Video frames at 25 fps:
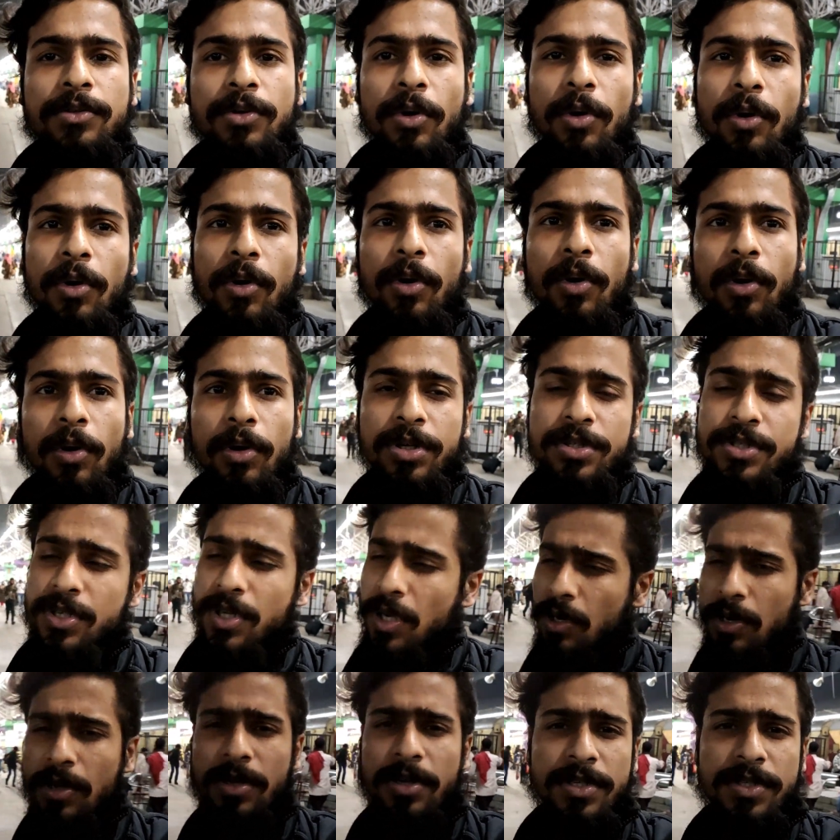তো
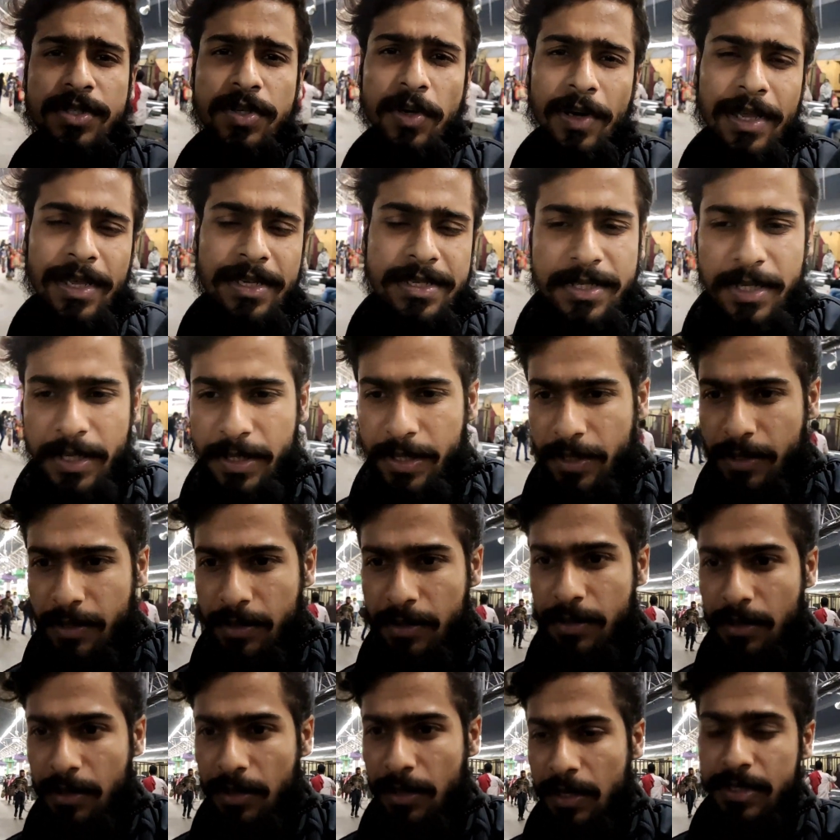চলো চলে এসছে ট্রেন
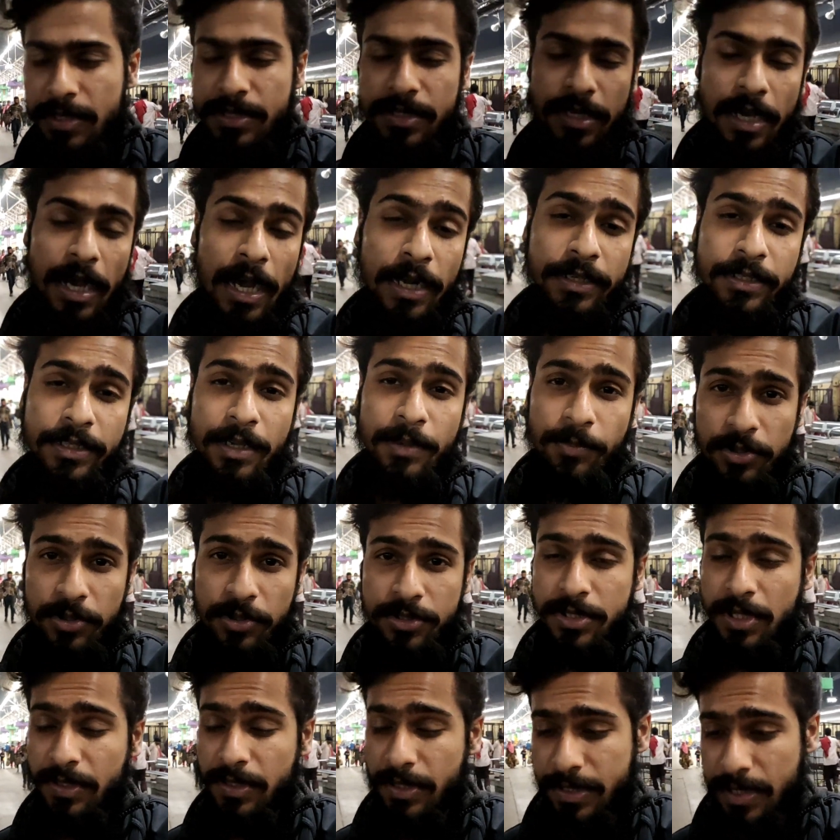আটটা
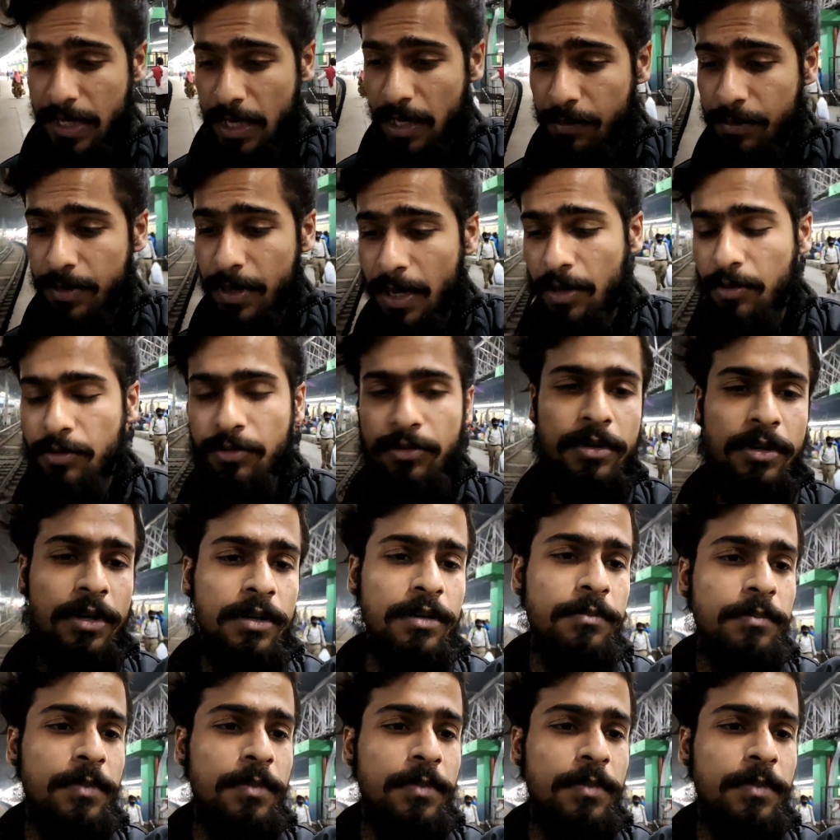পঞ্চাশে ছাড়বে এখন